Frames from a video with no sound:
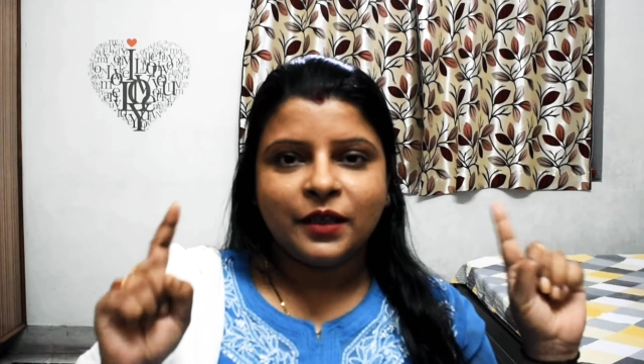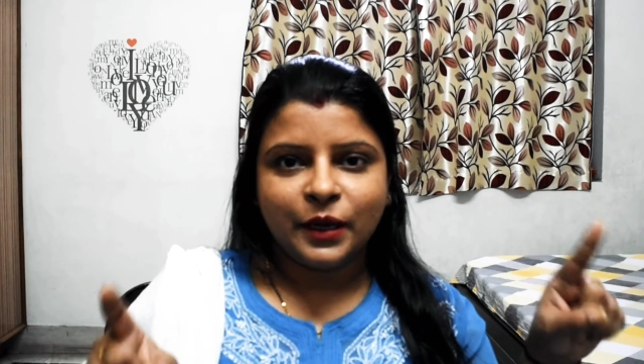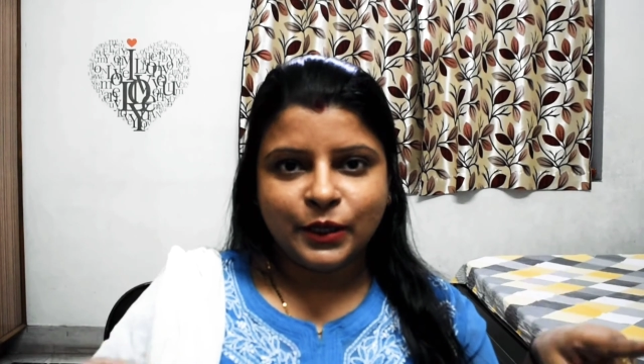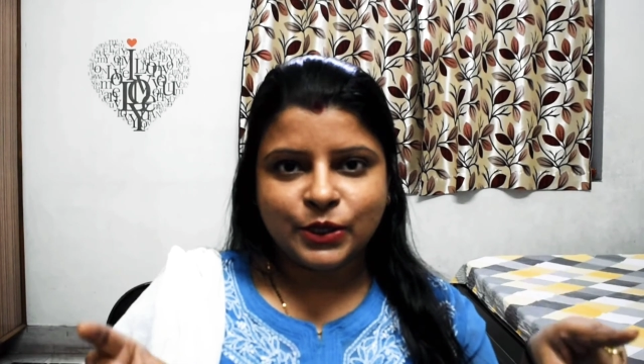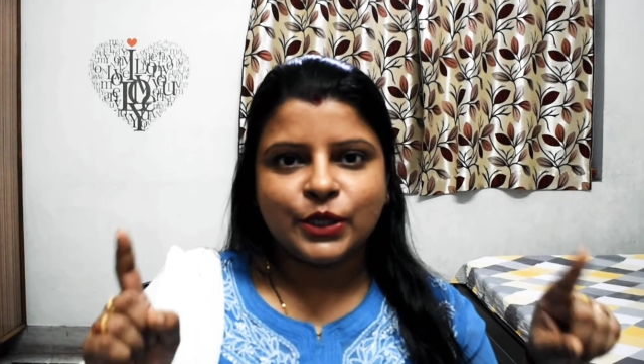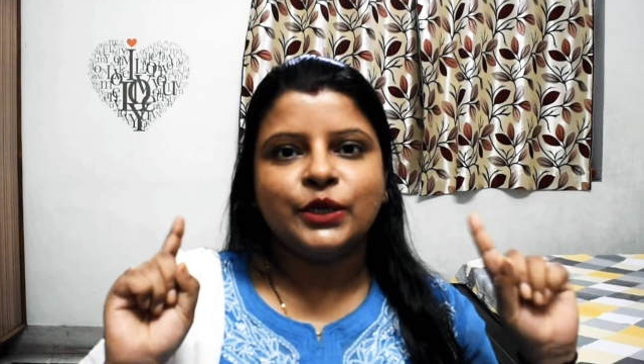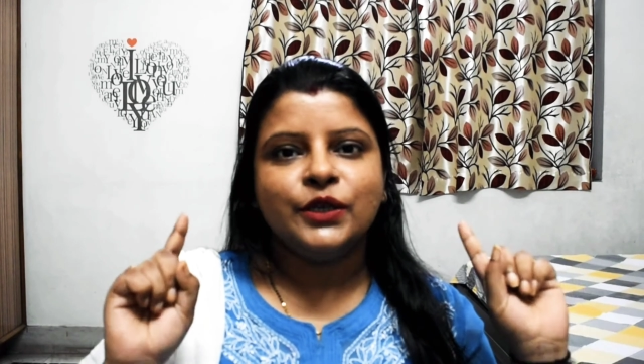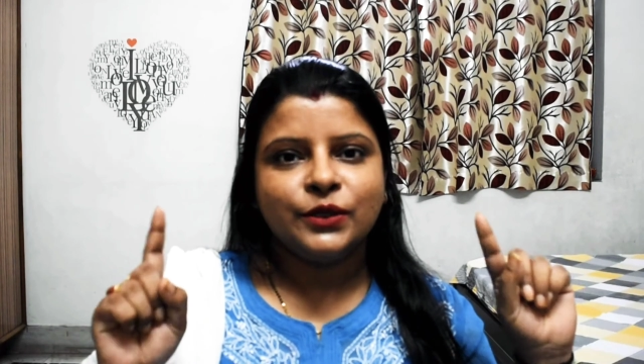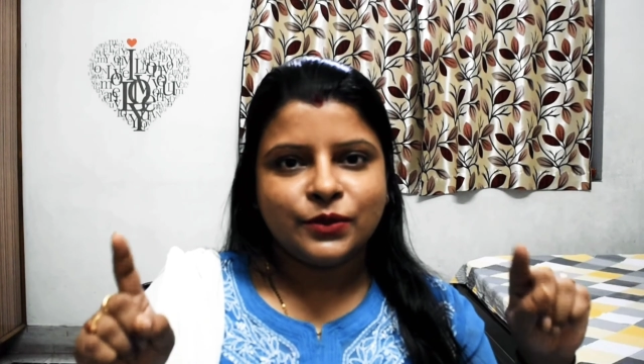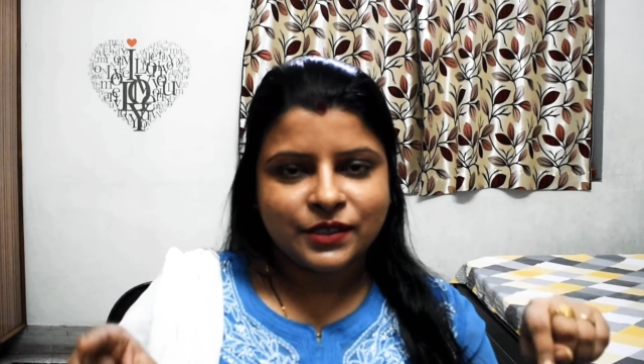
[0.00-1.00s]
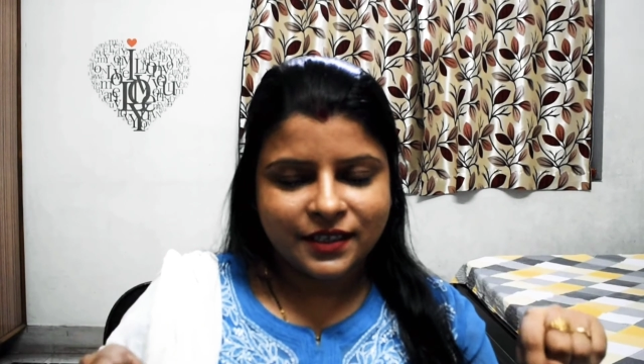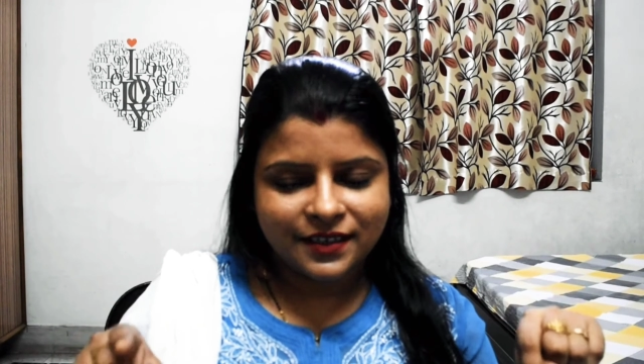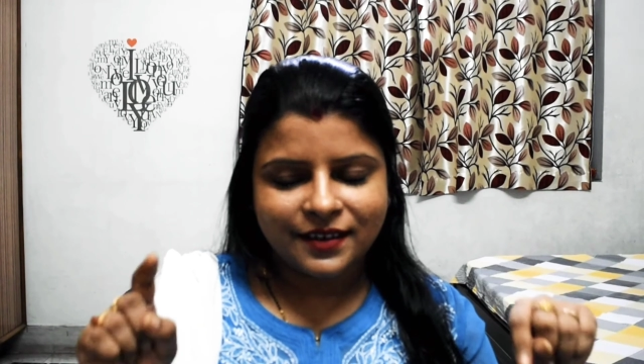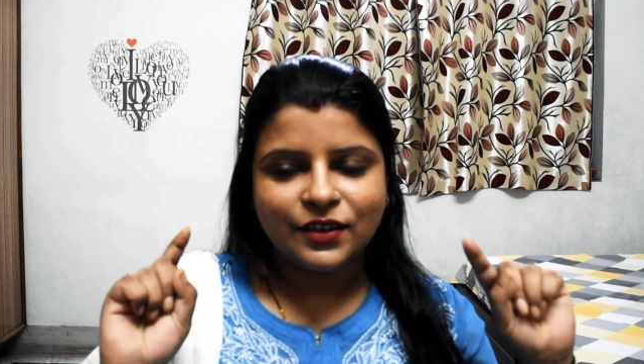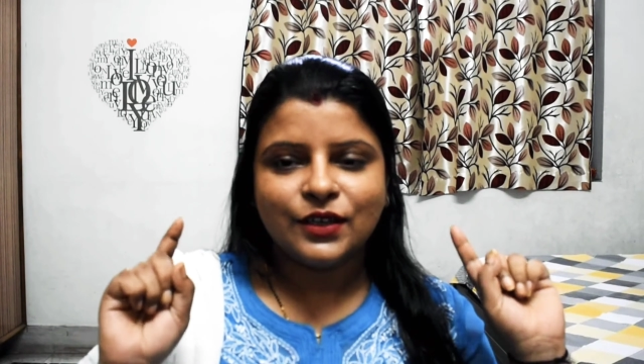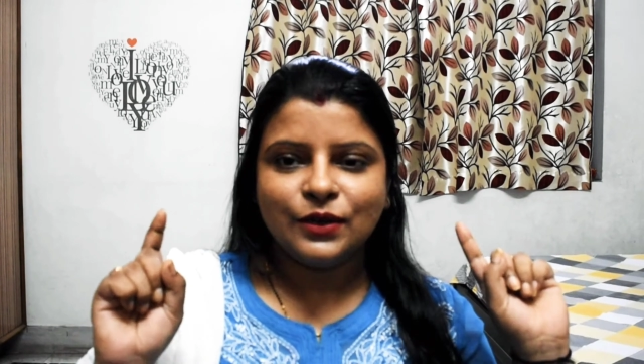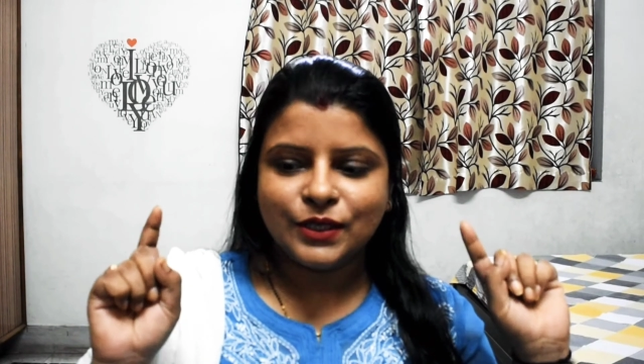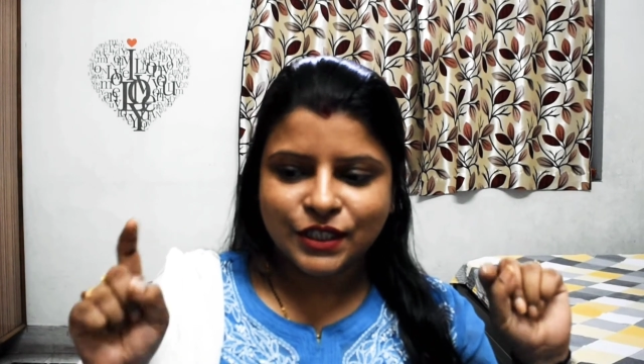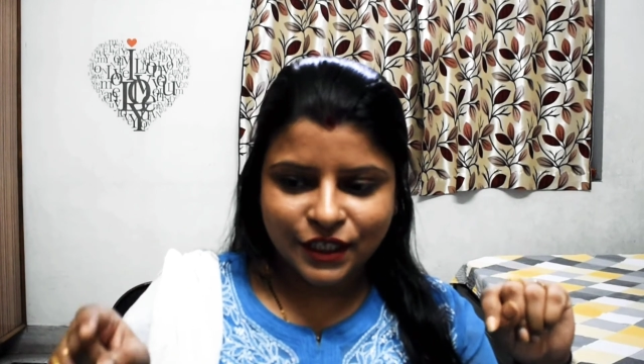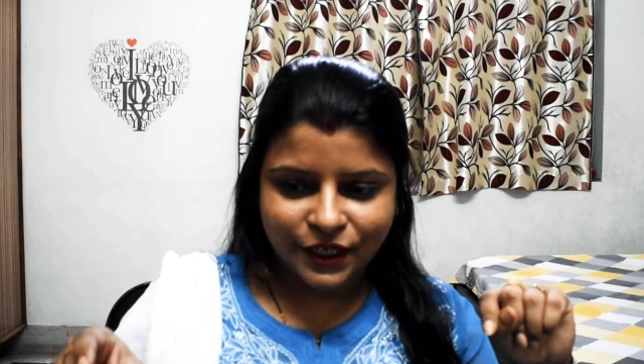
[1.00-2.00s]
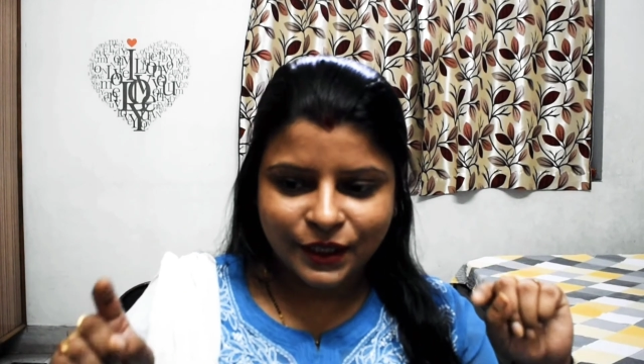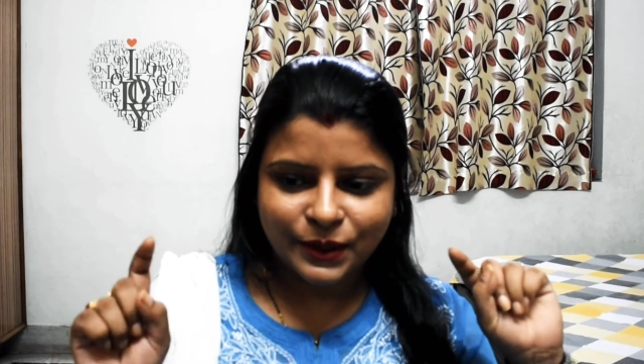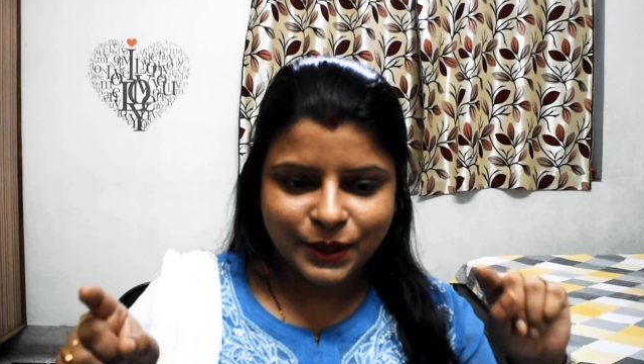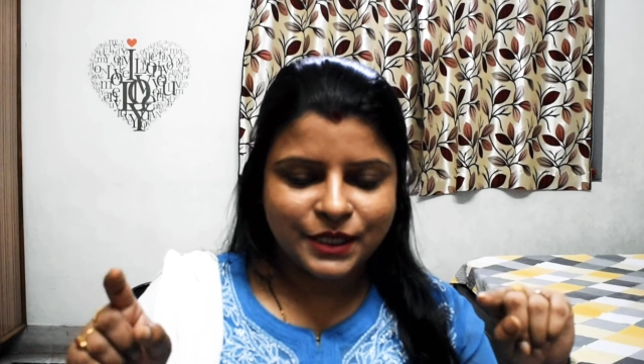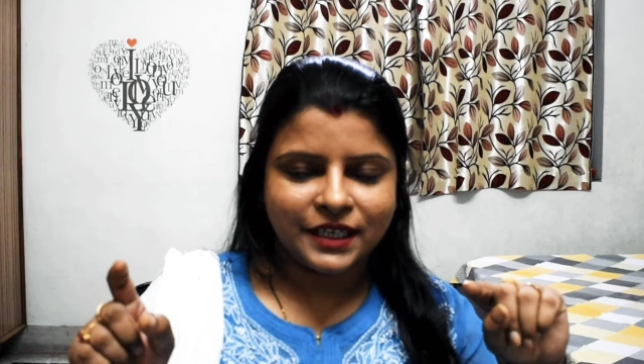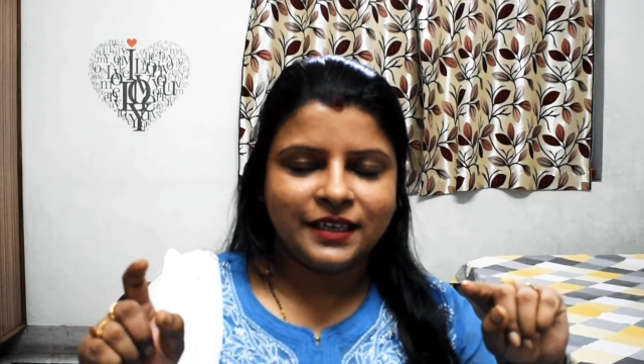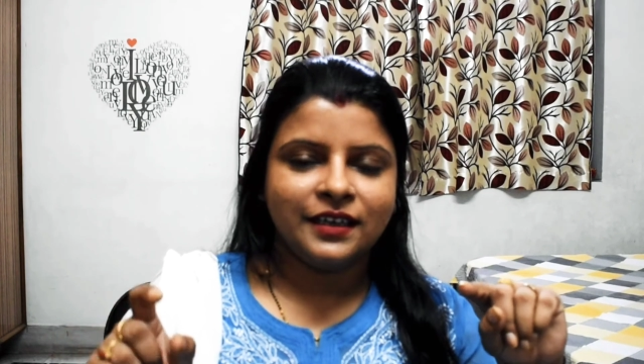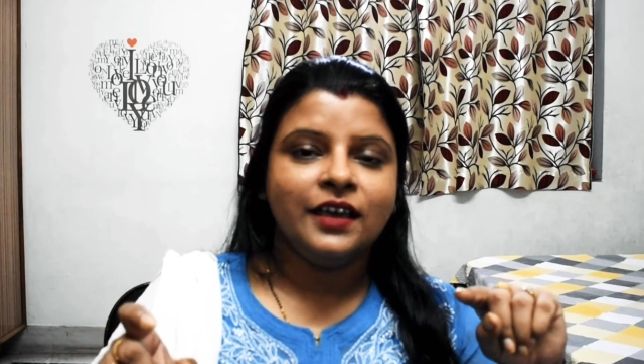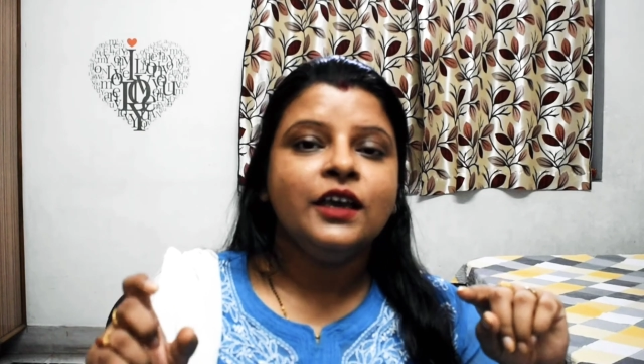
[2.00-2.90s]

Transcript: ग्रीन चाहिए तो चाहिए येलो चाहिए तो चाहिए